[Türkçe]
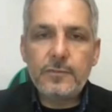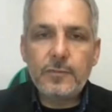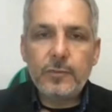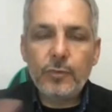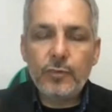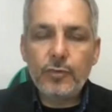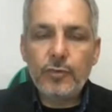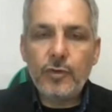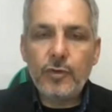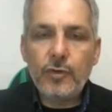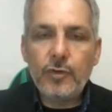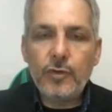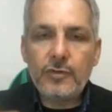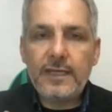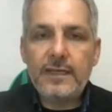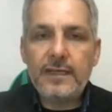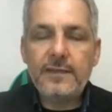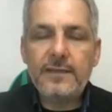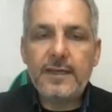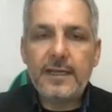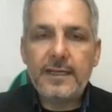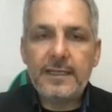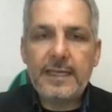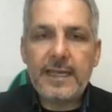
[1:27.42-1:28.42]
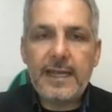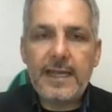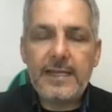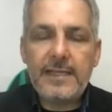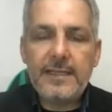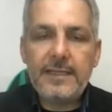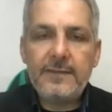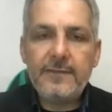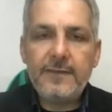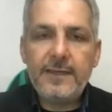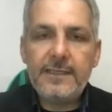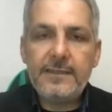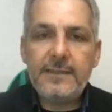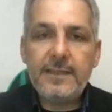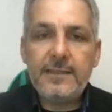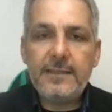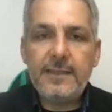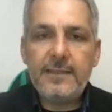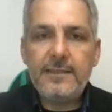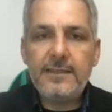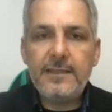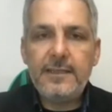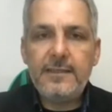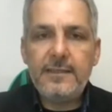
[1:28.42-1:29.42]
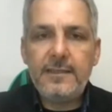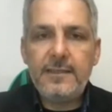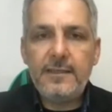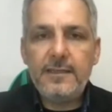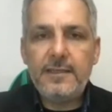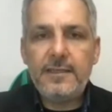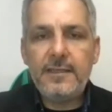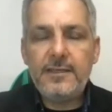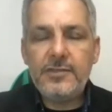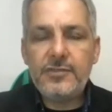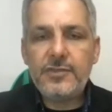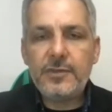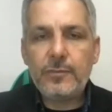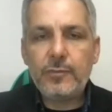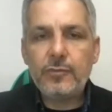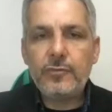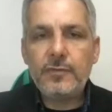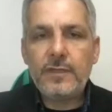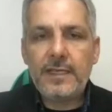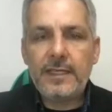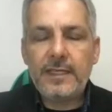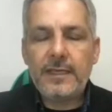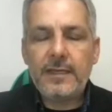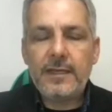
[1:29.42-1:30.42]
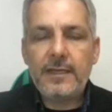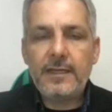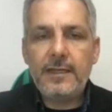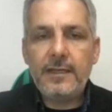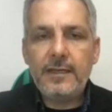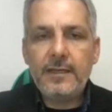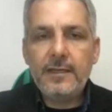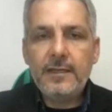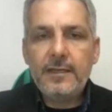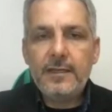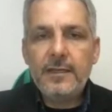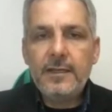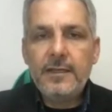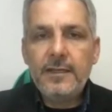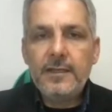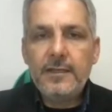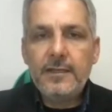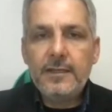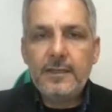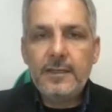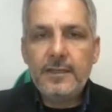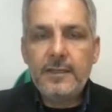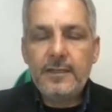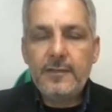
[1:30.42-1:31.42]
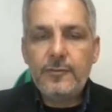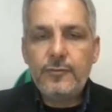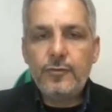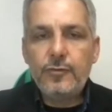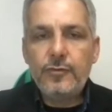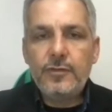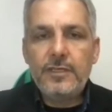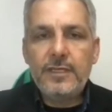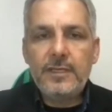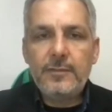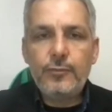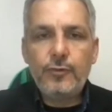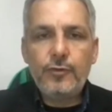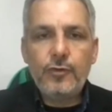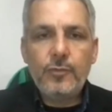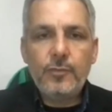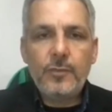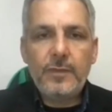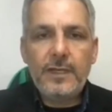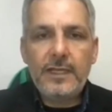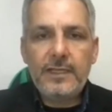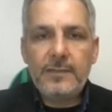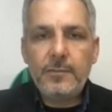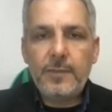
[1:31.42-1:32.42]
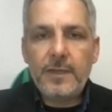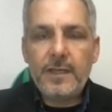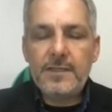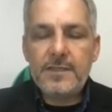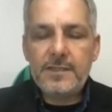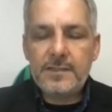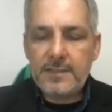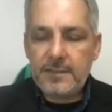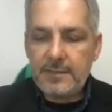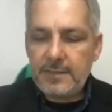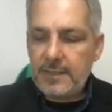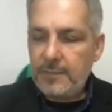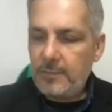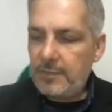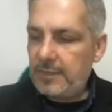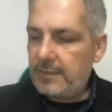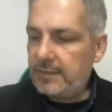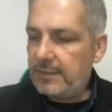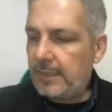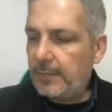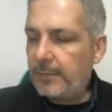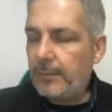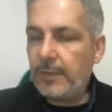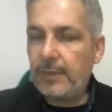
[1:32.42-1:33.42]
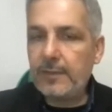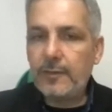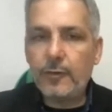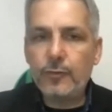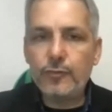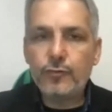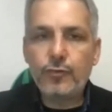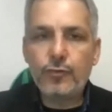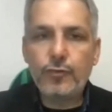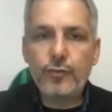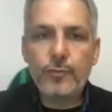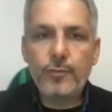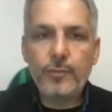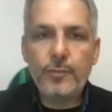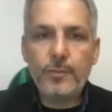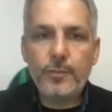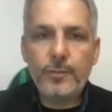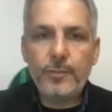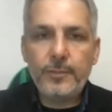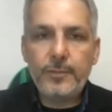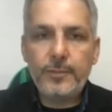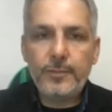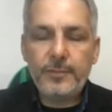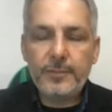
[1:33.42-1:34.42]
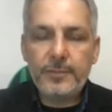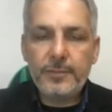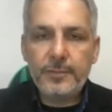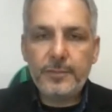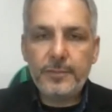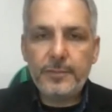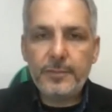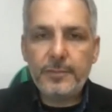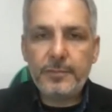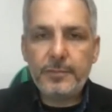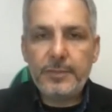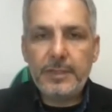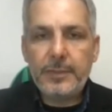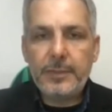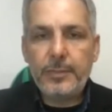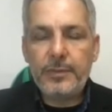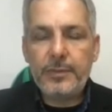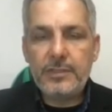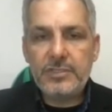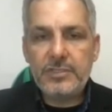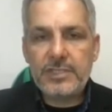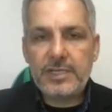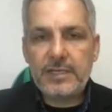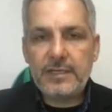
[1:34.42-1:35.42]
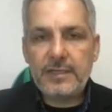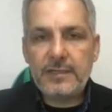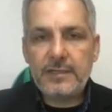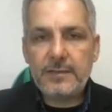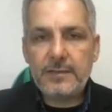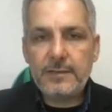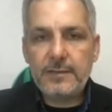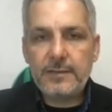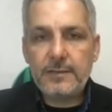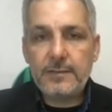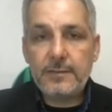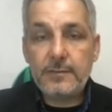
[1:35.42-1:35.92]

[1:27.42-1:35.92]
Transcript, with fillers: bu noktaya kadar geldi ve denildi ki işte bununla ilgili e, Türkiye Büyük Millet Meclisi'nde bir kapalı oturum yapılacak.